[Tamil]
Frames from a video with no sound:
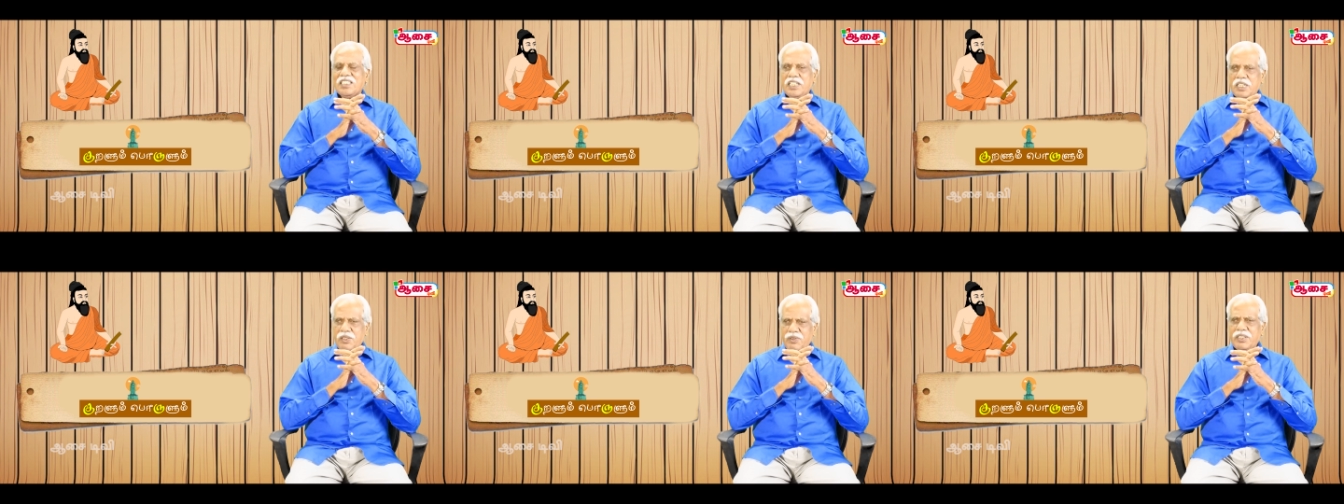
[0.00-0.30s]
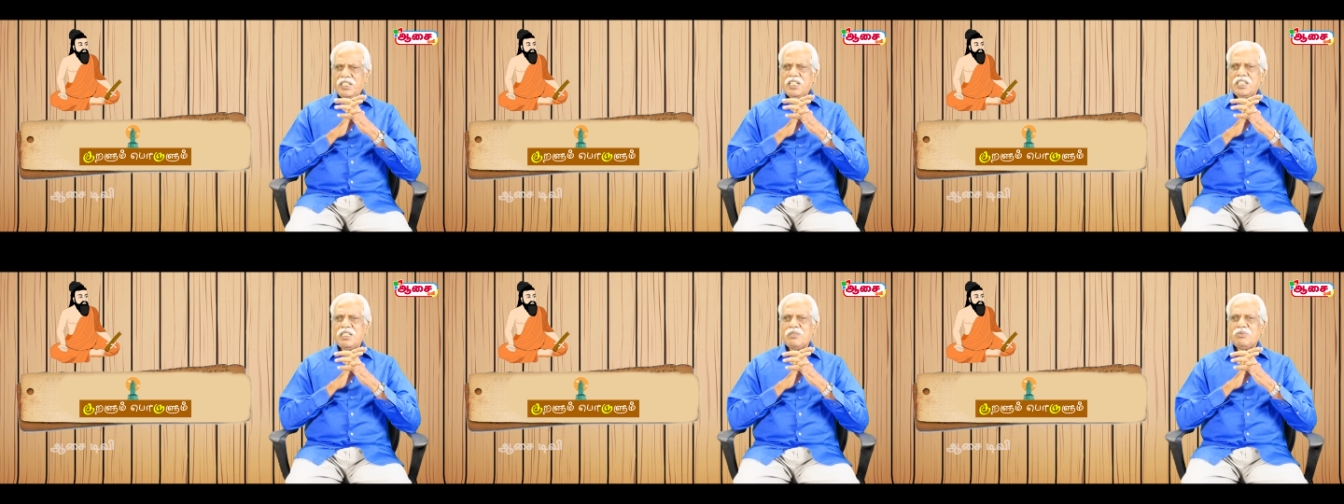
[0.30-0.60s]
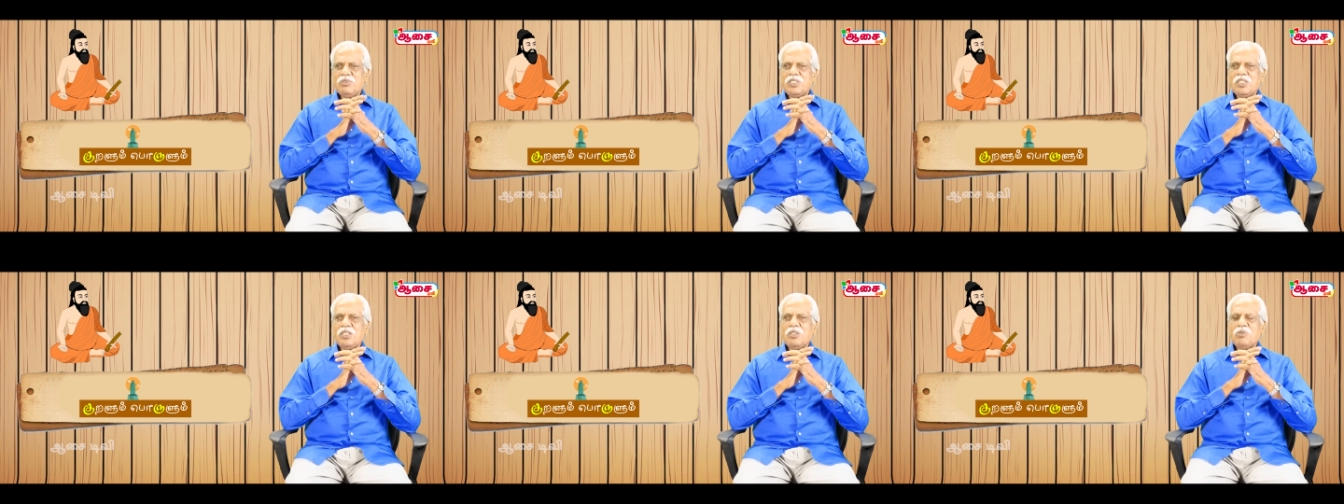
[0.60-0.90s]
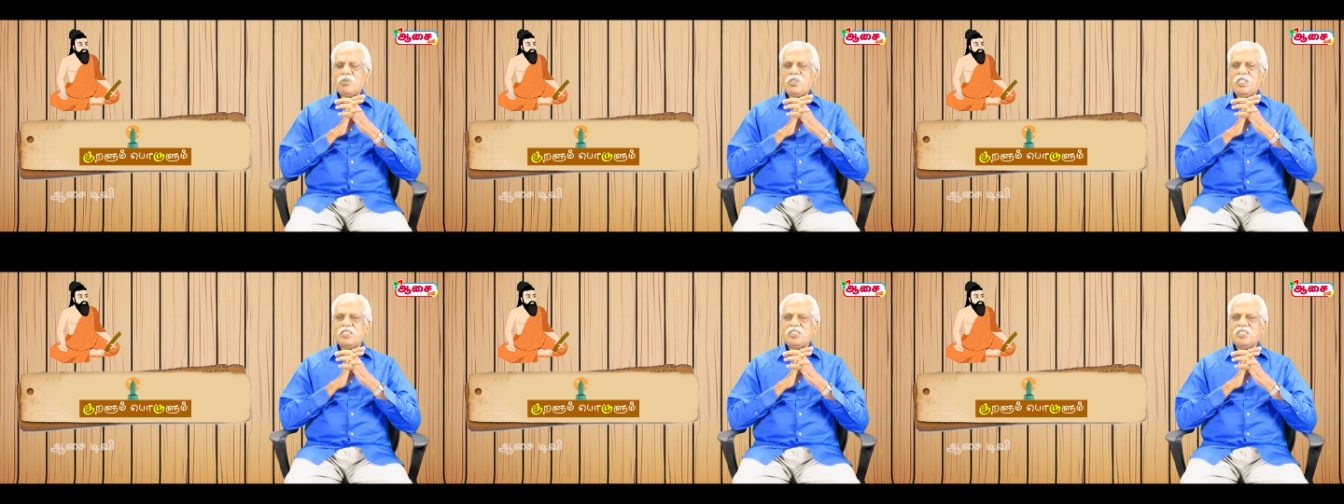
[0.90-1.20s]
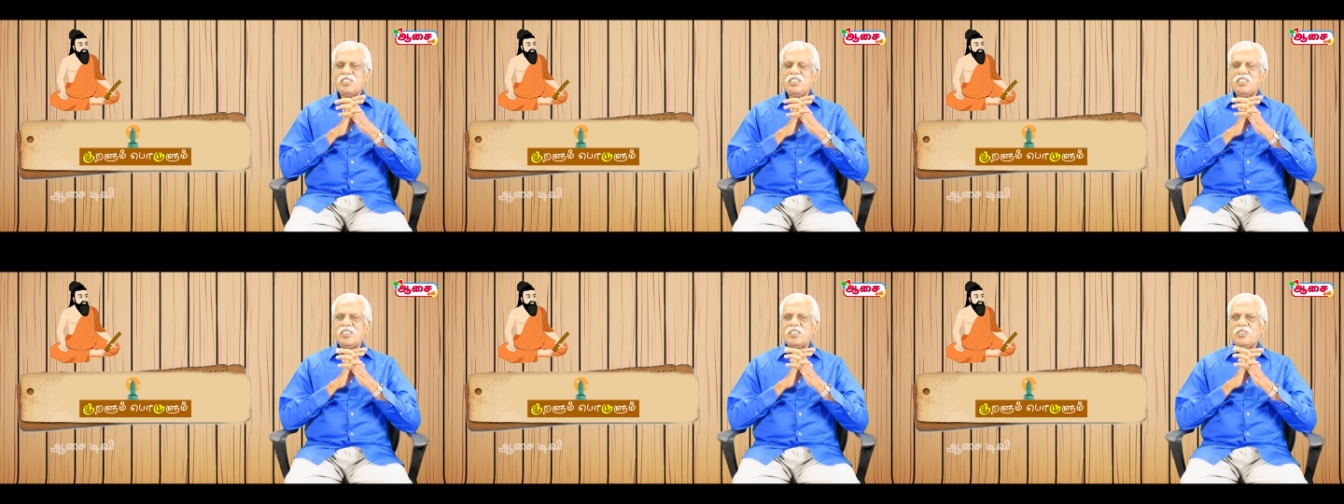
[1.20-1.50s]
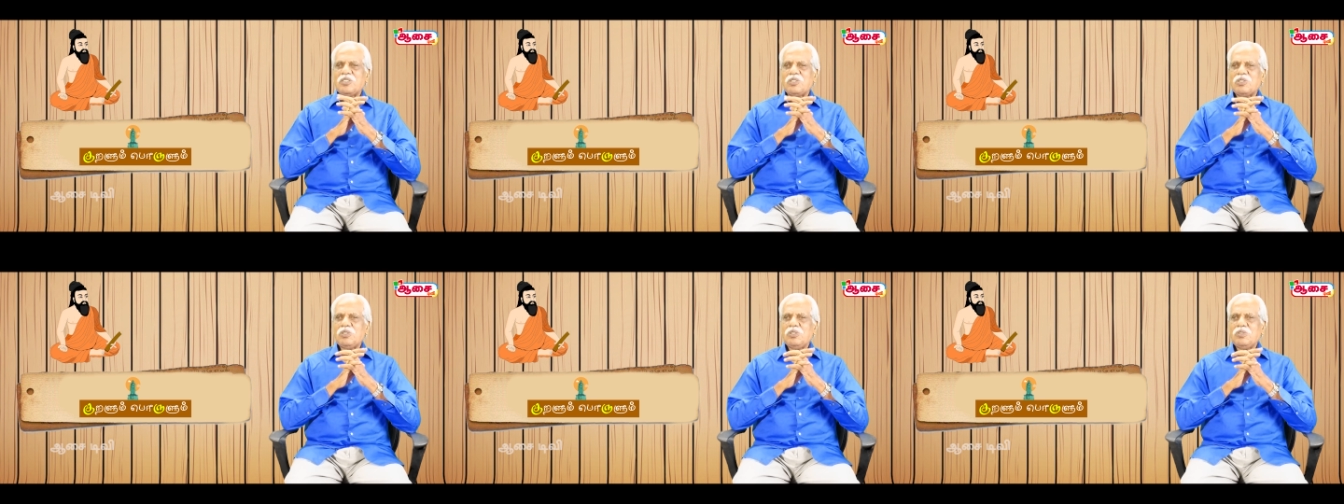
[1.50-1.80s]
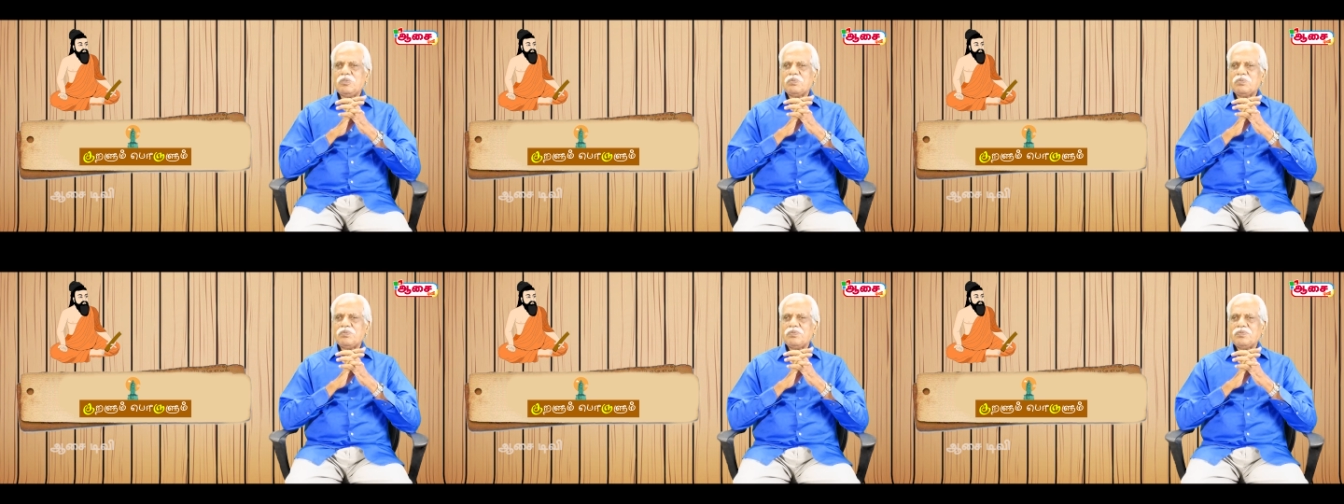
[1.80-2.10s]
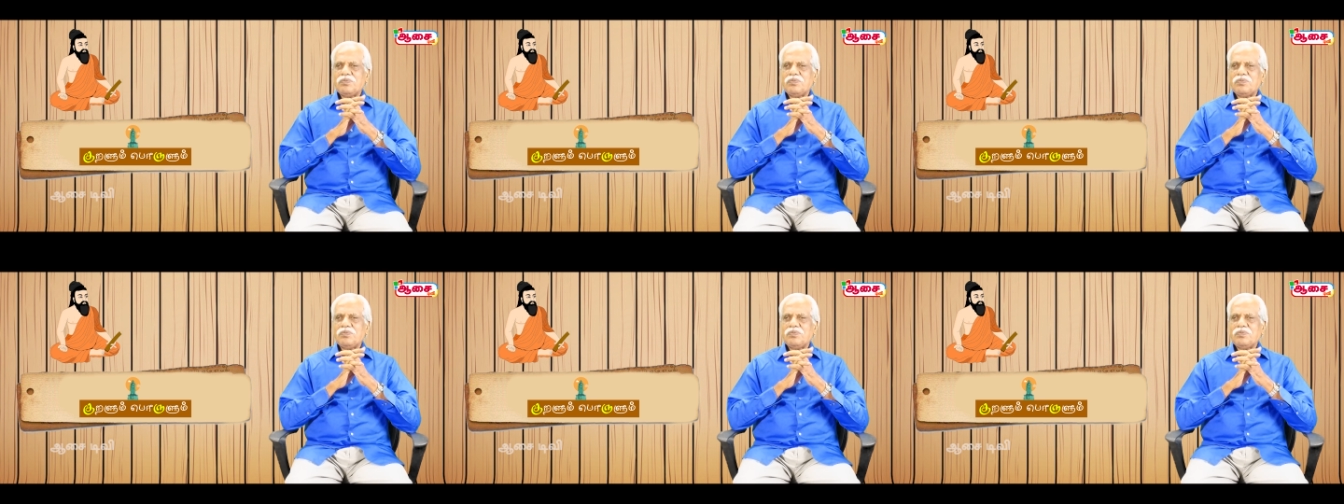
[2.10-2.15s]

எனவே தான் நாம் திருக்குறளை சிந்திக்கின்றோம்